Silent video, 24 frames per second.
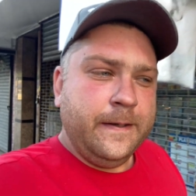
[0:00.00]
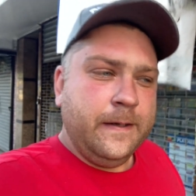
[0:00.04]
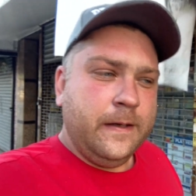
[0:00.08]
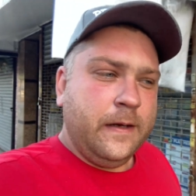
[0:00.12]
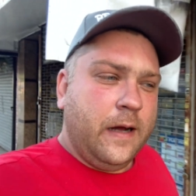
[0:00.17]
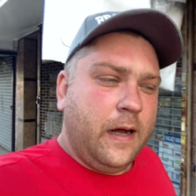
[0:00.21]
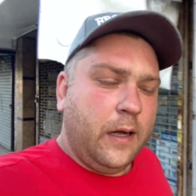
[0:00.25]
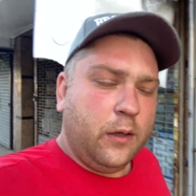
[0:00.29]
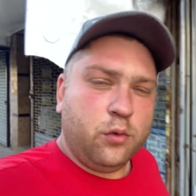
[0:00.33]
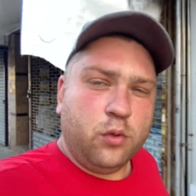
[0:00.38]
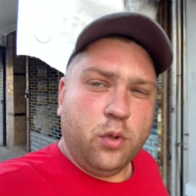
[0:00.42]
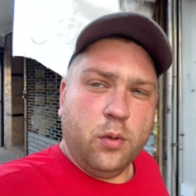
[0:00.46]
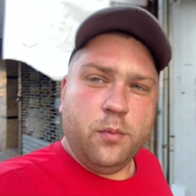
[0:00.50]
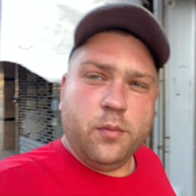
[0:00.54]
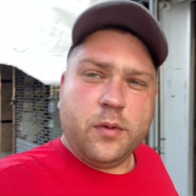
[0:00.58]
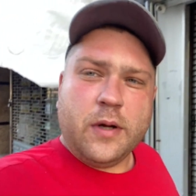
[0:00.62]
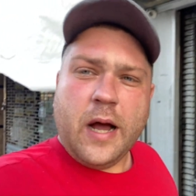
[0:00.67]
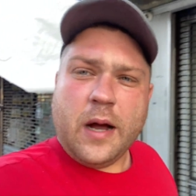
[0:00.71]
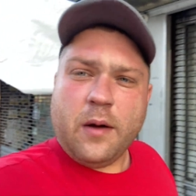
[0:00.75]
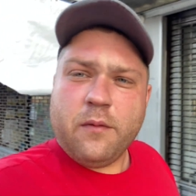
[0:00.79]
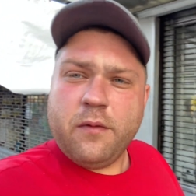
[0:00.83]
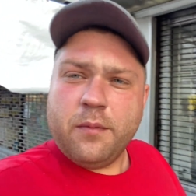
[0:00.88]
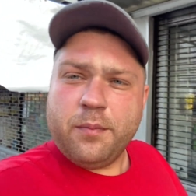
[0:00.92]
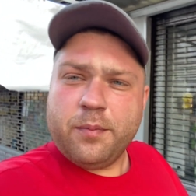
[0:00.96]
о том,
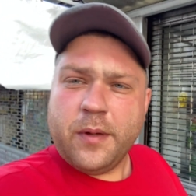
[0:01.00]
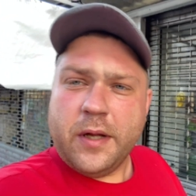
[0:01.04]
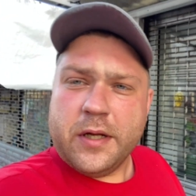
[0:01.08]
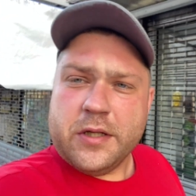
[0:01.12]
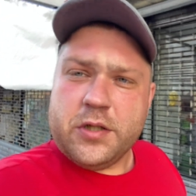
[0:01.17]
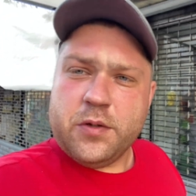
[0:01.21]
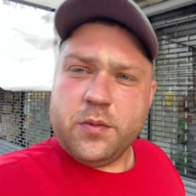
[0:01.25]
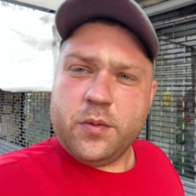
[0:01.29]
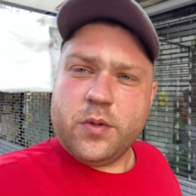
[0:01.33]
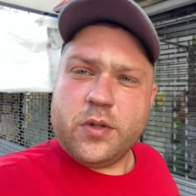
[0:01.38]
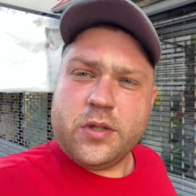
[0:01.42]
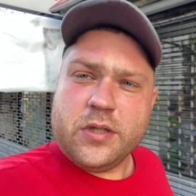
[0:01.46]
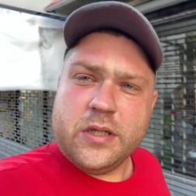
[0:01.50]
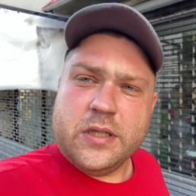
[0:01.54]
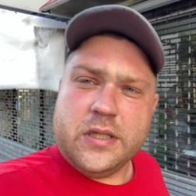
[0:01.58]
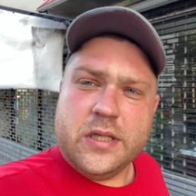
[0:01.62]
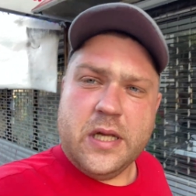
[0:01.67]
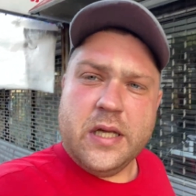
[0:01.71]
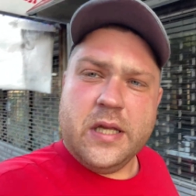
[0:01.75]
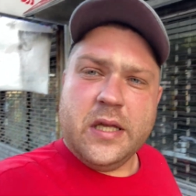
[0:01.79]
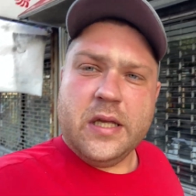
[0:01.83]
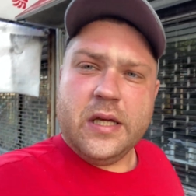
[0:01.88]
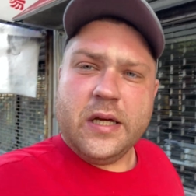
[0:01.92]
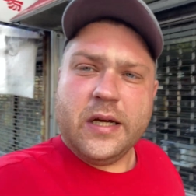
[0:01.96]
как выплачиваются
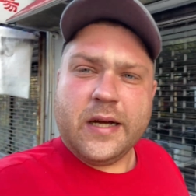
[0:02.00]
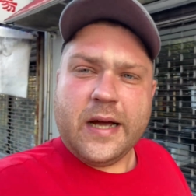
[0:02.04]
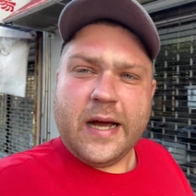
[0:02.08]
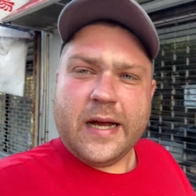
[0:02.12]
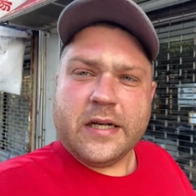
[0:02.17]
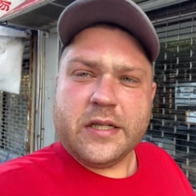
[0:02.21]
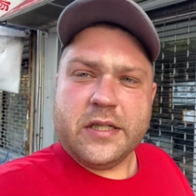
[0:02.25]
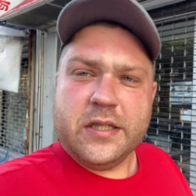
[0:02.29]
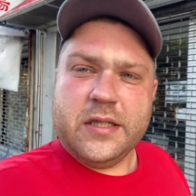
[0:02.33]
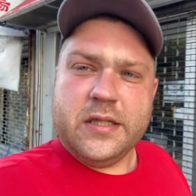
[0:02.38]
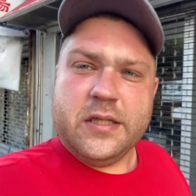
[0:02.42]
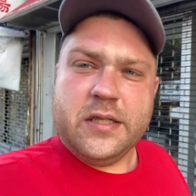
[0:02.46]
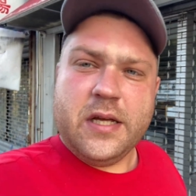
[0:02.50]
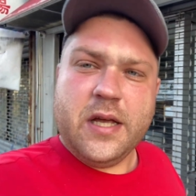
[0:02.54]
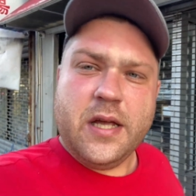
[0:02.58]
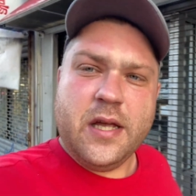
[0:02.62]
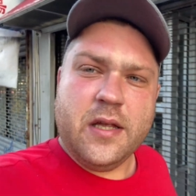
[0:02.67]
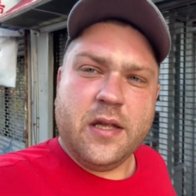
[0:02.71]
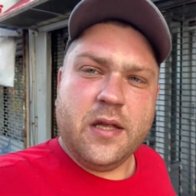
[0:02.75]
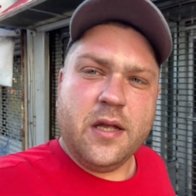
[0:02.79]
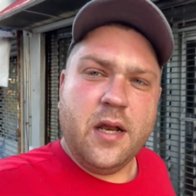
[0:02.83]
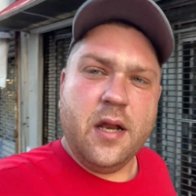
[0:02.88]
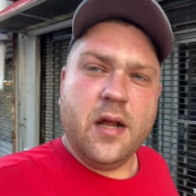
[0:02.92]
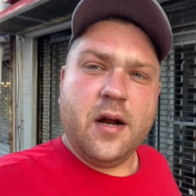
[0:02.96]
деньги каждый
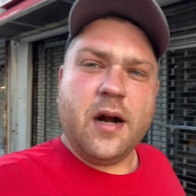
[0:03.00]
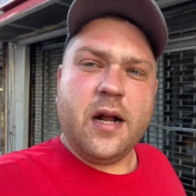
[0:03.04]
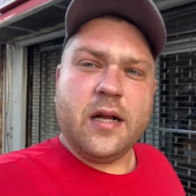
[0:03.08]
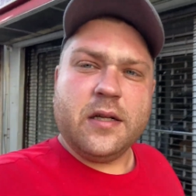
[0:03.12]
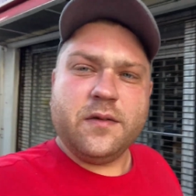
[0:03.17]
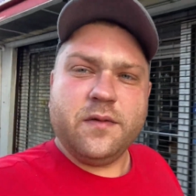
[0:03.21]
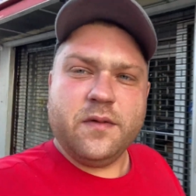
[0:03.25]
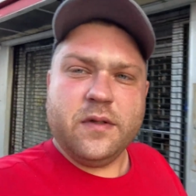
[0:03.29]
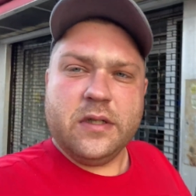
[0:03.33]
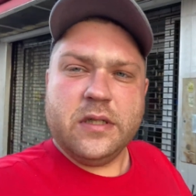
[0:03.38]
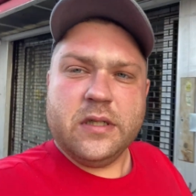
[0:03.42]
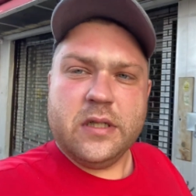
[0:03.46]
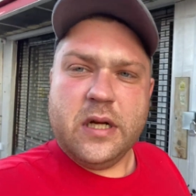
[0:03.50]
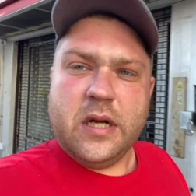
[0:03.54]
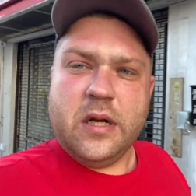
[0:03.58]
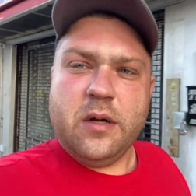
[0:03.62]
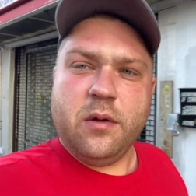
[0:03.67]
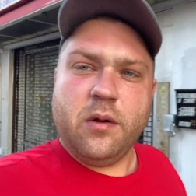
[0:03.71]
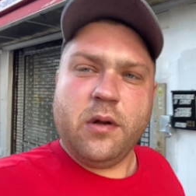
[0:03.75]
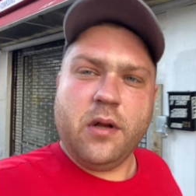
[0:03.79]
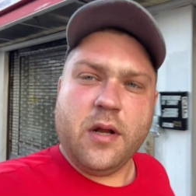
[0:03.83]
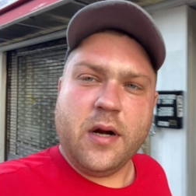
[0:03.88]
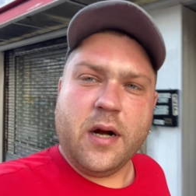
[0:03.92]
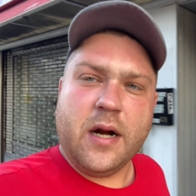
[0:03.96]
день, или раз в неделю,
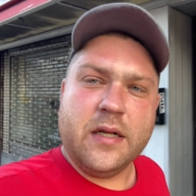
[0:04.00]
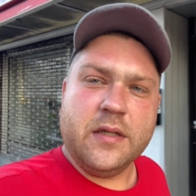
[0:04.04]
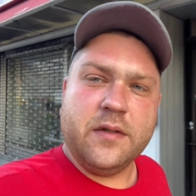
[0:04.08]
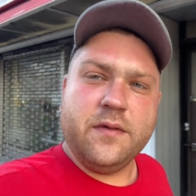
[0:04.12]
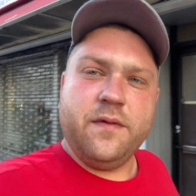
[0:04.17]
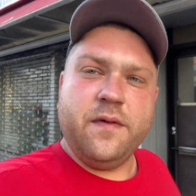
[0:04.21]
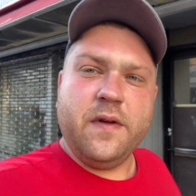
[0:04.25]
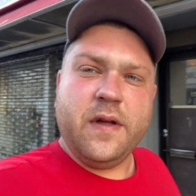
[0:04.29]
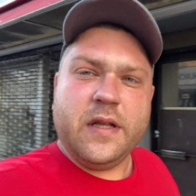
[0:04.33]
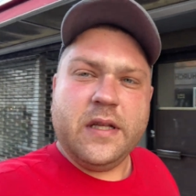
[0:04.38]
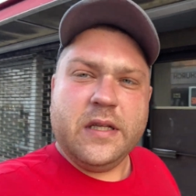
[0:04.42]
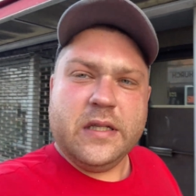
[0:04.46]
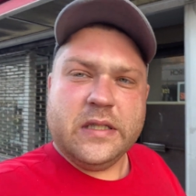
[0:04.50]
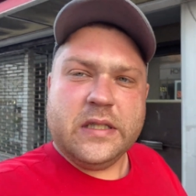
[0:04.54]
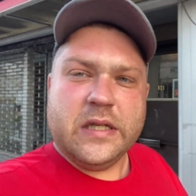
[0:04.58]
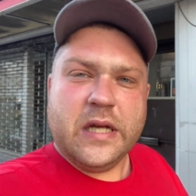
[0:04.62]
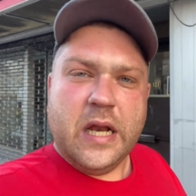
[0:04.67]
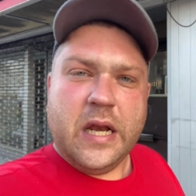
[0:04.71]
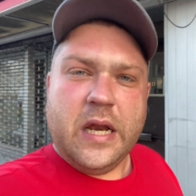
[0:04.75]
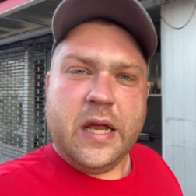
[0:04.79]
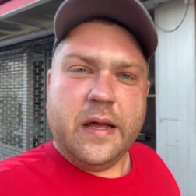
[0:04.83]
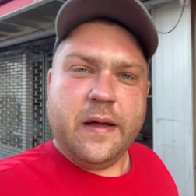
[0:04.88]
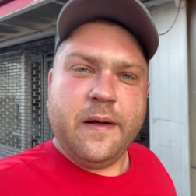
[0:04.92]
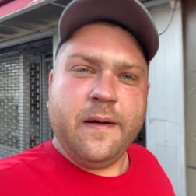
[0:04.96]
или раз в две
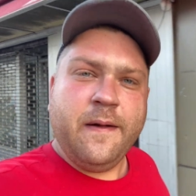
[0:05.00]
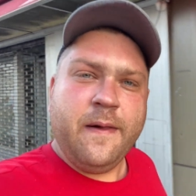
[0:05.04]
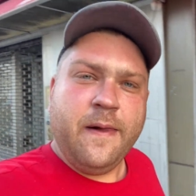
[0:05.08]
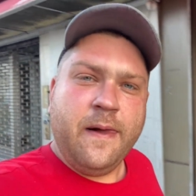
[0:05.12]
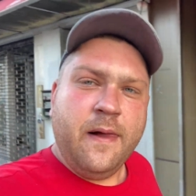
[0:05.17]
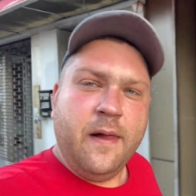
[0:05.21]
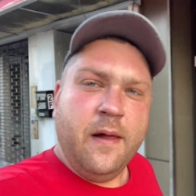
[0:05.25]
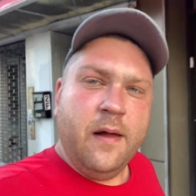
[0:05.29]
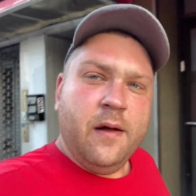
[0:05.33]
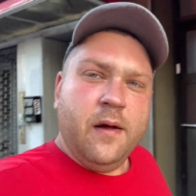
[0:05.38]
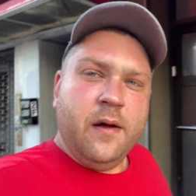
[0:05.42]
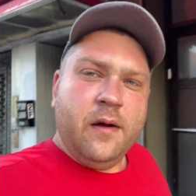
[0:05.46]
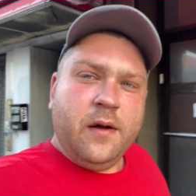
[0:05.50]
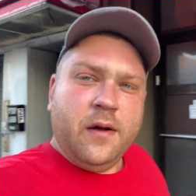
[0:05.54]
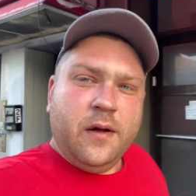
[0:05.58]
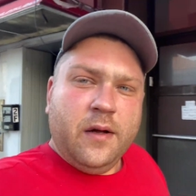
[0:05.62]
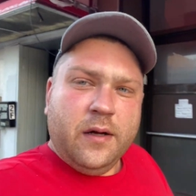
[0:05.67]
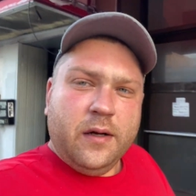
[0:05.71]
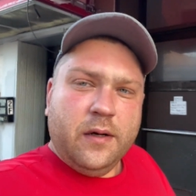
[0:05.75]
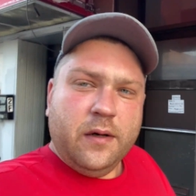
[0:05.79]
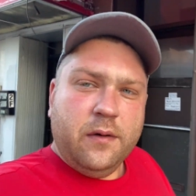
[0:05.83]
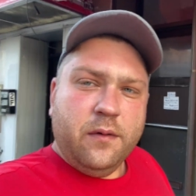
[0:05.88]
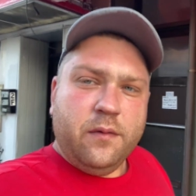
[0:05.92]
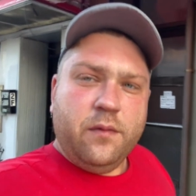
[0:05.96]
недели.
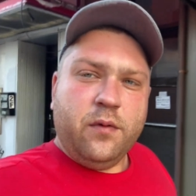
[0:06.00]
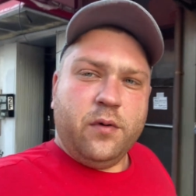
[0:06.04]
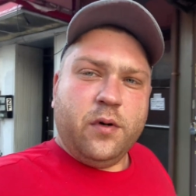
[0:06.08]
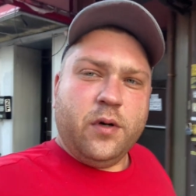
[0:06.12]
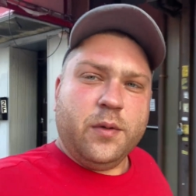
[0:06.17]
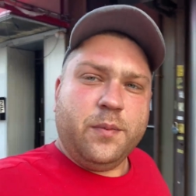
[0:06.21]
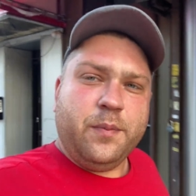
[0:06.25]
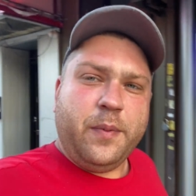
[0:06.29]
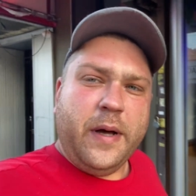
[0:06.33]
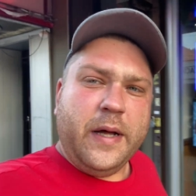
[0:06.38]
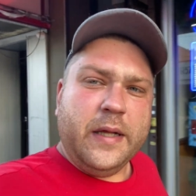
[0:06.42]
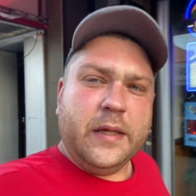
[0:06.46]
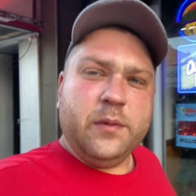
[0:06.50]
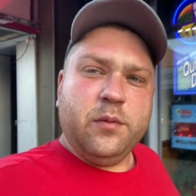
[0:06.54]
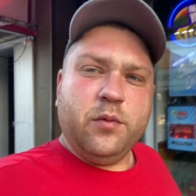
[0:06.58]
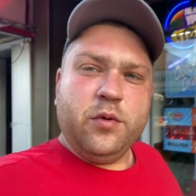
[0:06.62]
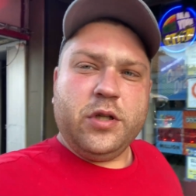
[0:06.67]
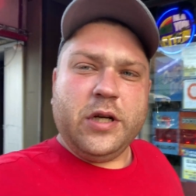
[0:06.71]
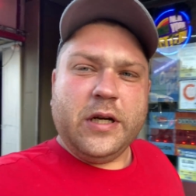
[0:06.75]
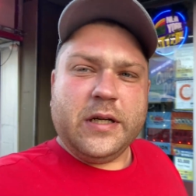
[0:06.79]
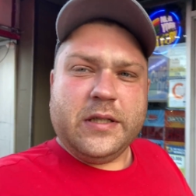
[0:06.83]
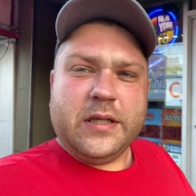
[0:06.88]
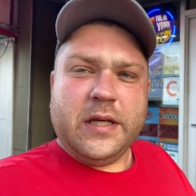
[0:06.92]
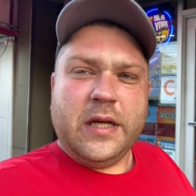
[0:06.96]
Э, вот, поэтому
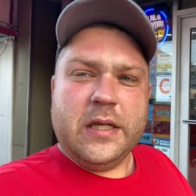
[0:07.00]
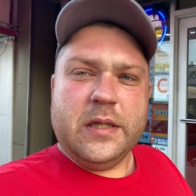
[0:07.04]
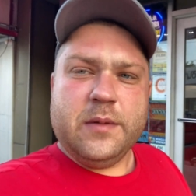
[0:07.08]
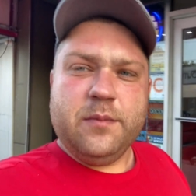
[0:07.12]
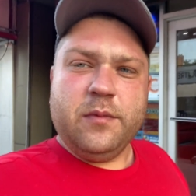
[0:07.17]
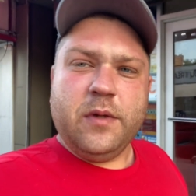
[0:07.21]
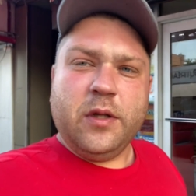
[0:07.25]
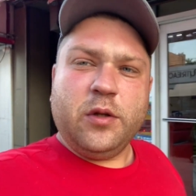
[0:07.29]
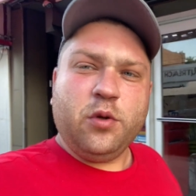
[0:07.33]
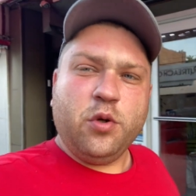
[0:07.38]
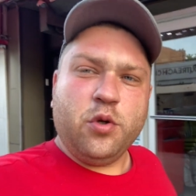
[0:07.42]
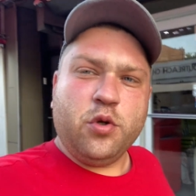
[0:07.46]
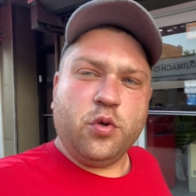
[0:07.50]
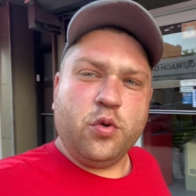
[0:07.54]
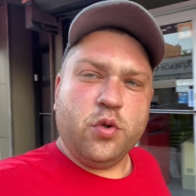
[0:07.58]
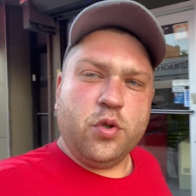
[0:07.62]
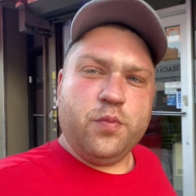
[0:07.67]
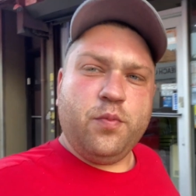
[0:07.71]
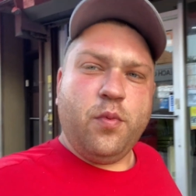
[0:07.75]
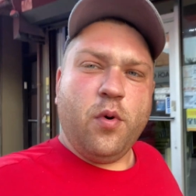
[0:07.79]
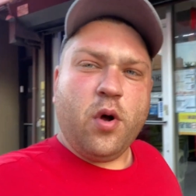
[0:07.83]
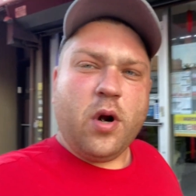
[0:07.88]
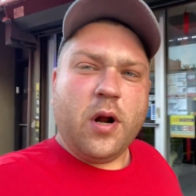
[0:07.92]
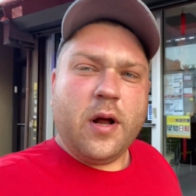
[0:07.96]
сейчас едем на точку
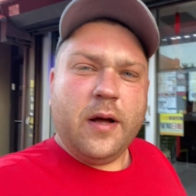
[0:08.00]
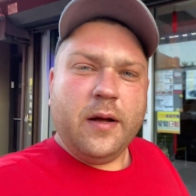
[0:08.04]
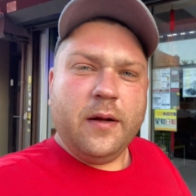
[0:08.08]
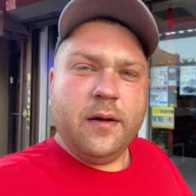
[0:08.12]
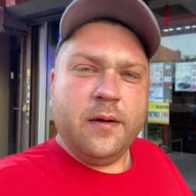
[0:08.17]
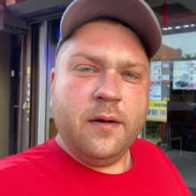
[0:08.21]
сбора,